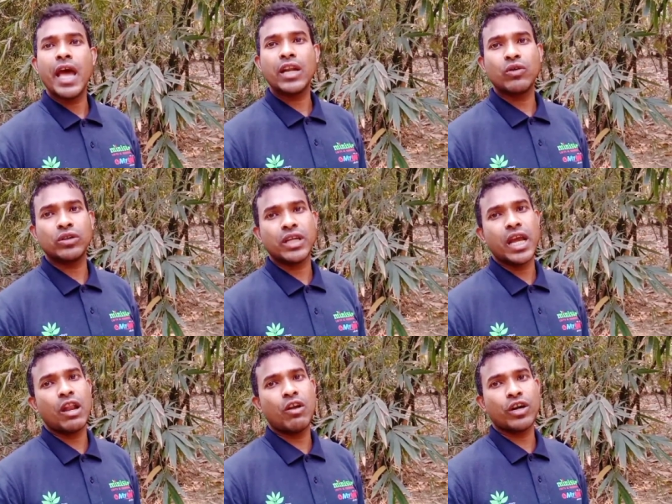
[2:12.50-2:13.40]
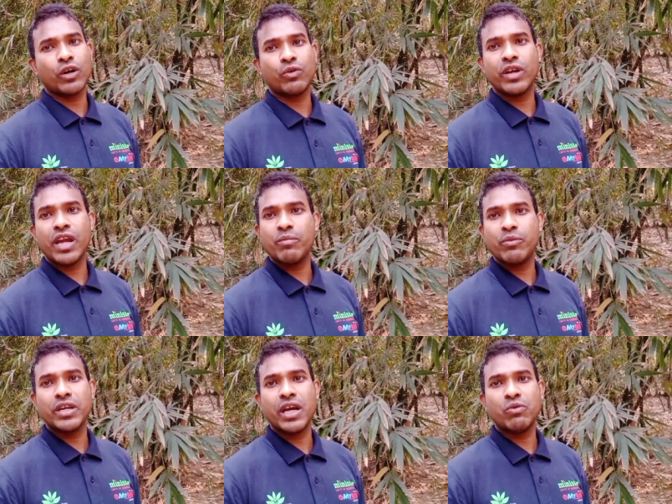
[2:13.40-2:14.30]
এর কথা হেল লগে কইয়া
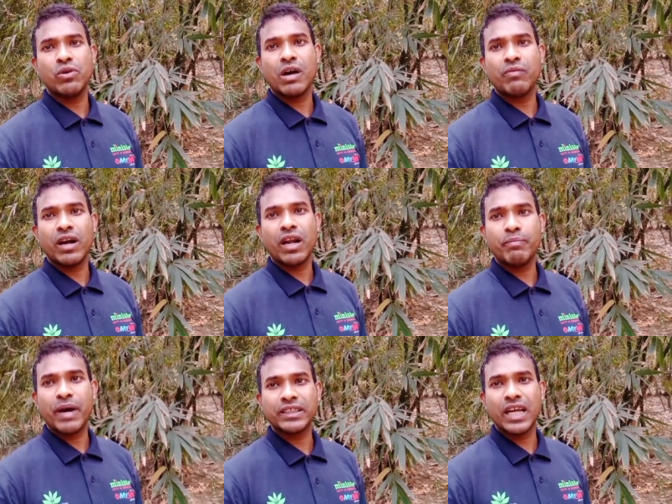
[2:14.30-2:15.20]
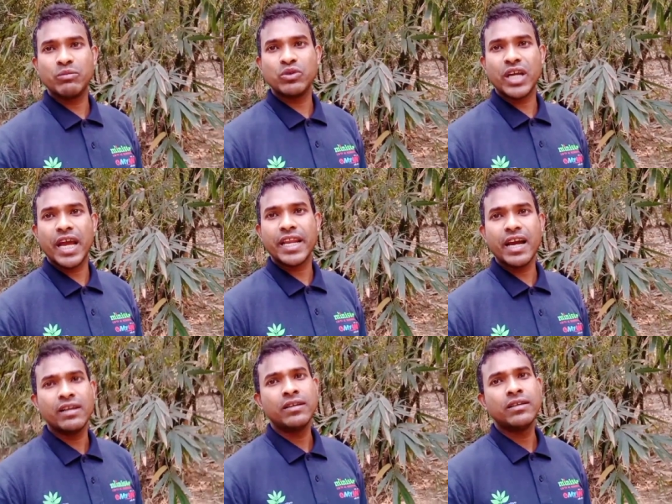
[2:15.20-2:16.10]
মইয়া উল্টা পাল্টা বাজায় মুজায়
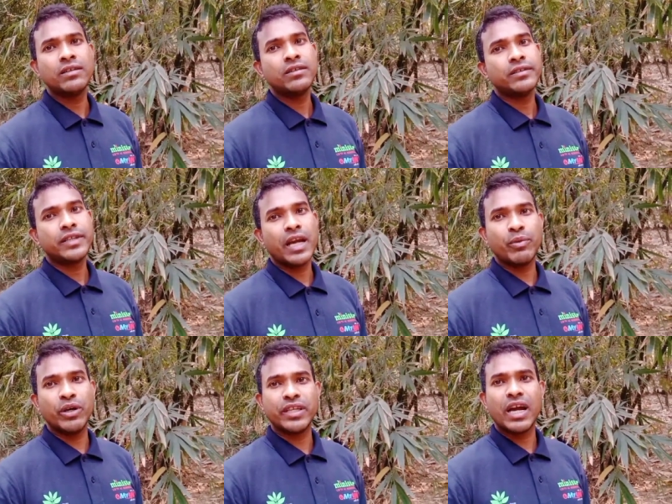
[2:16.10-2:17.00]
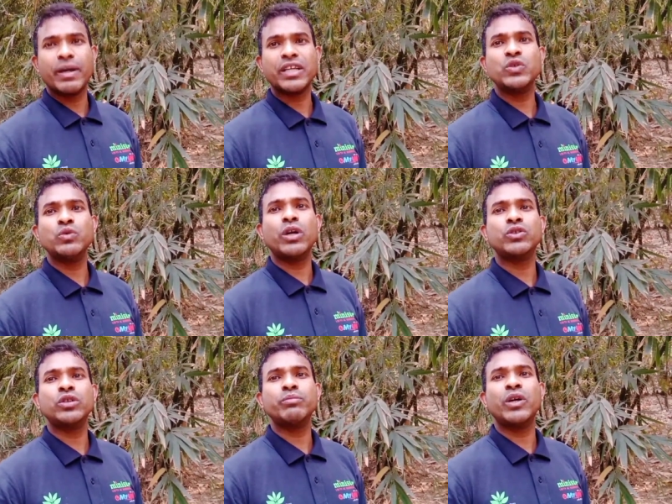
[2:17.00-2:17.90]
হেরিয়া দিয়া বই থাকে আবার কিছু
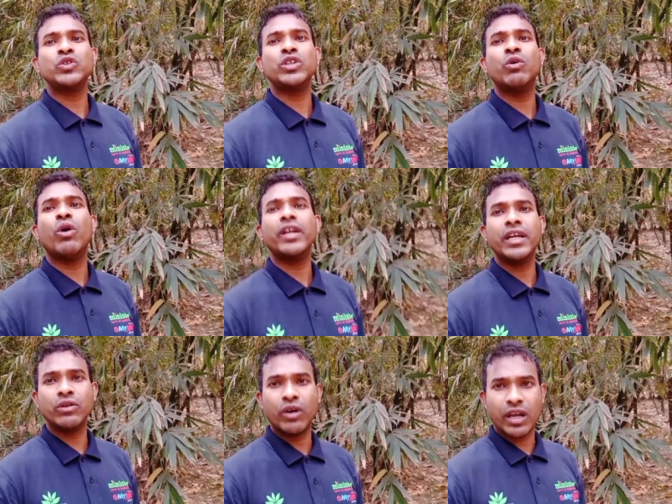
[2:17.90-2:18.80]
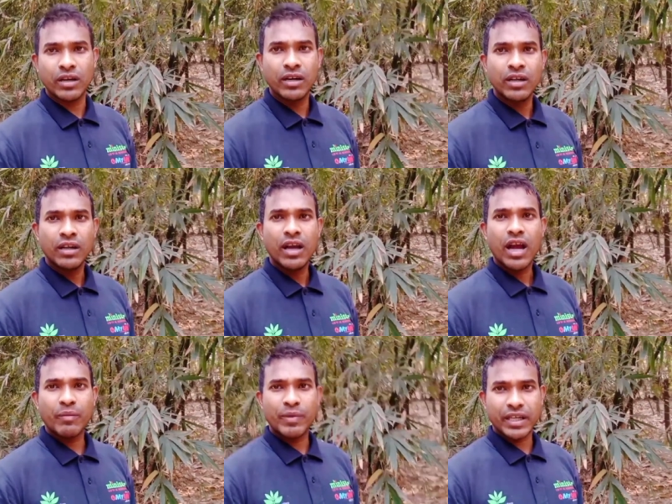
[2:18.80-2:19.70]
মানুষ আছে মানুষের হয়রানি করে
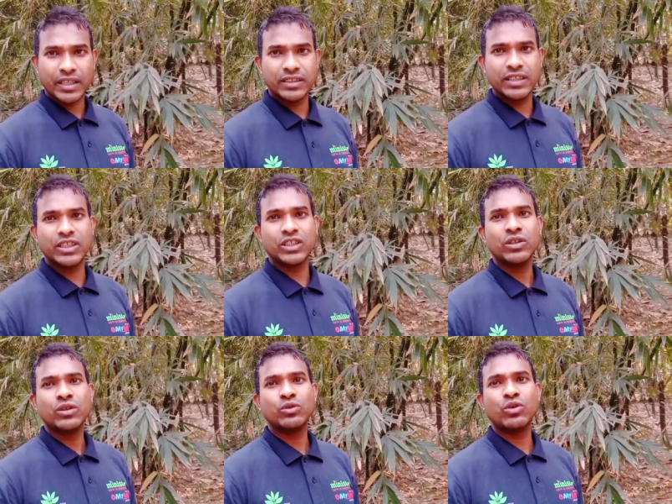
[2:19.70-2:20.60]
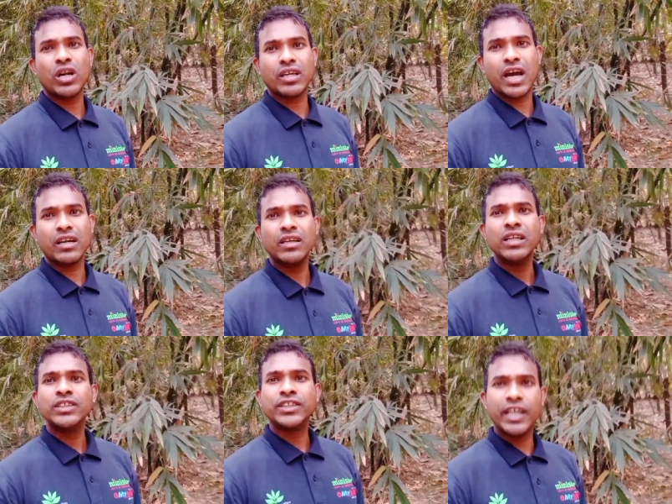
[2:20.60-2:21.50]
আপনার একটা জিনিস দরকার
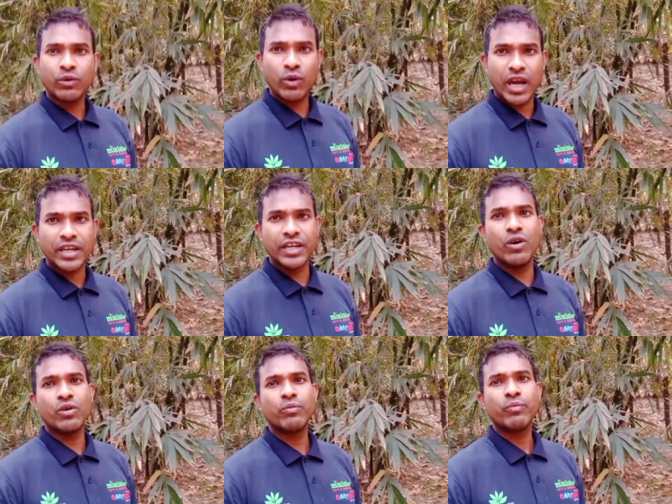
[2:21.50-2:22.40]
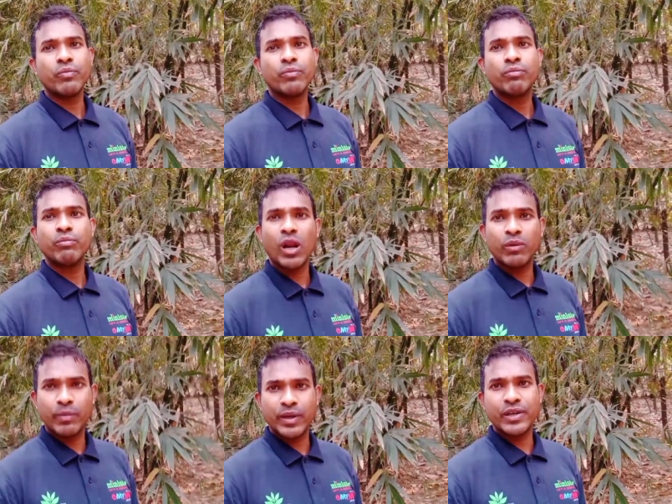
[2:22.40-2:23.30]
সে কইয়া নিয়োগ
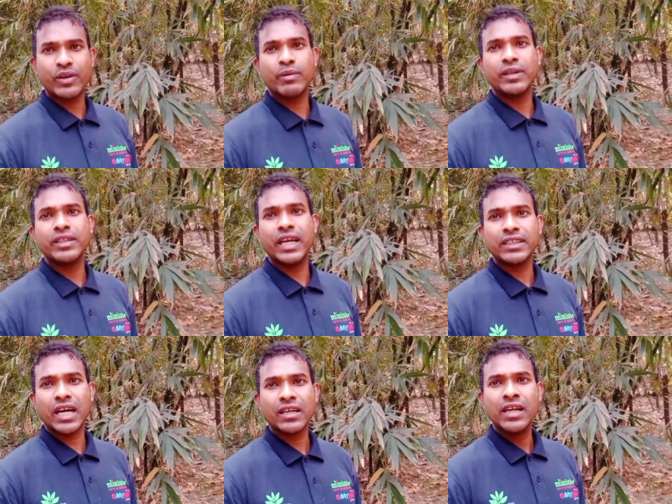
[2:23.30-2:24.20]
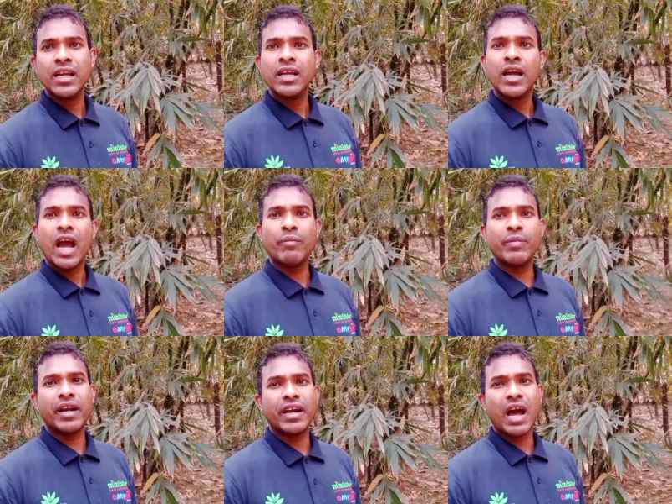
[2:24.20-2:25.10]
ভালোভাবে নিয়োগ আবার দেওয়া যাক
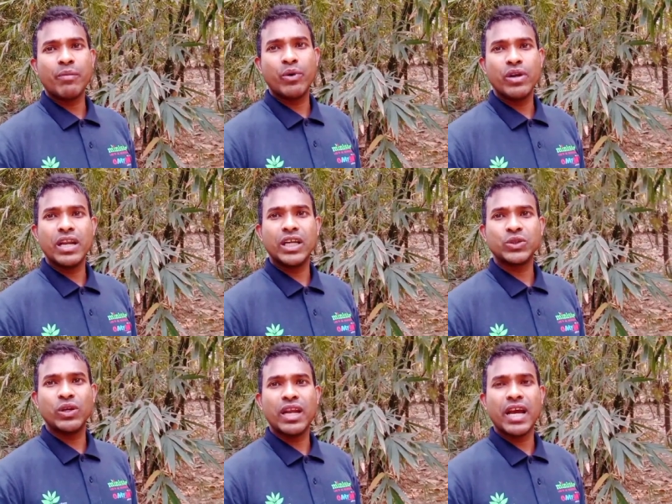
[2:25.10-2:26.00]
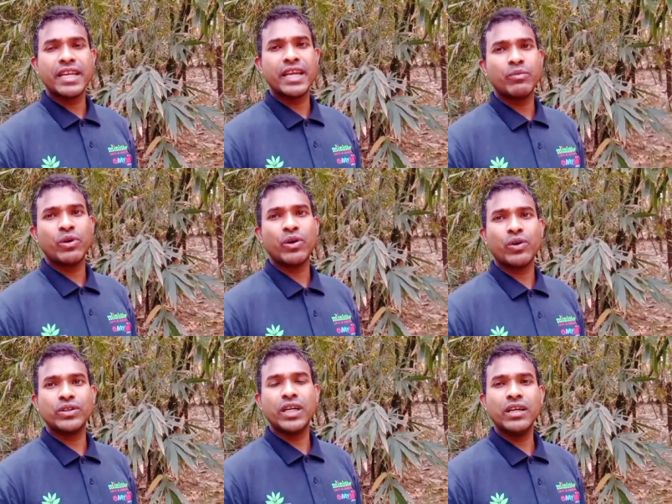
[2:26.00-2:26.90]
আপনারা না বললে শুনলে হাইরা মনে
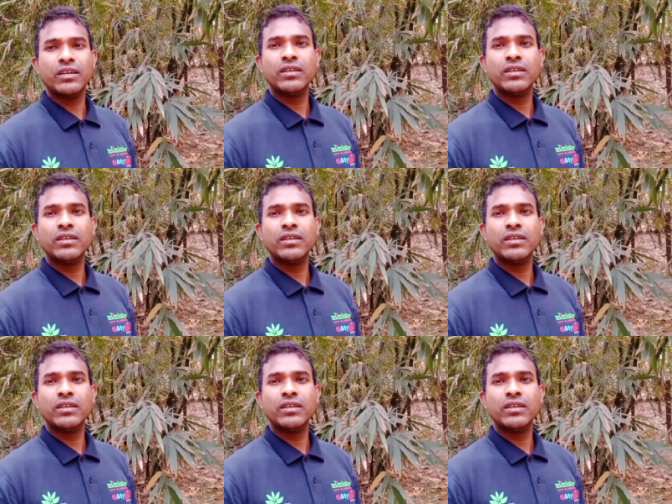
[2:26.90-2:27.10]
করেন যে